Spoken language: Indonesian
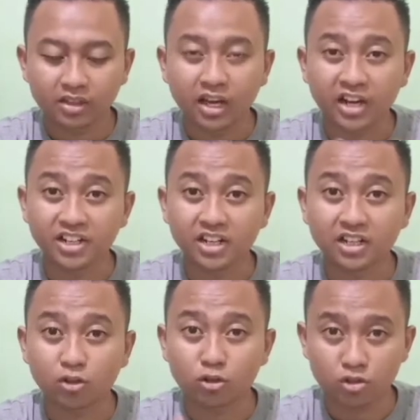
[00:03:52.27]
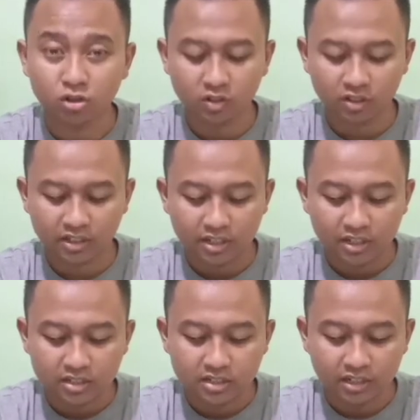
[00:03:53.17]
hari ini lagi kosong
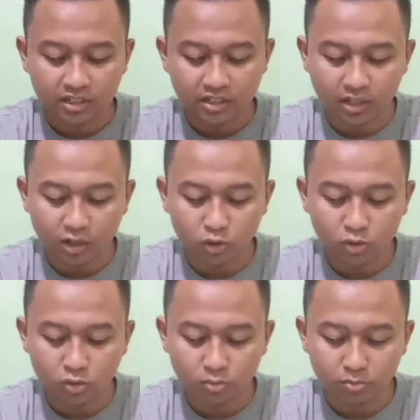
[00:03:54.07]
jadi aku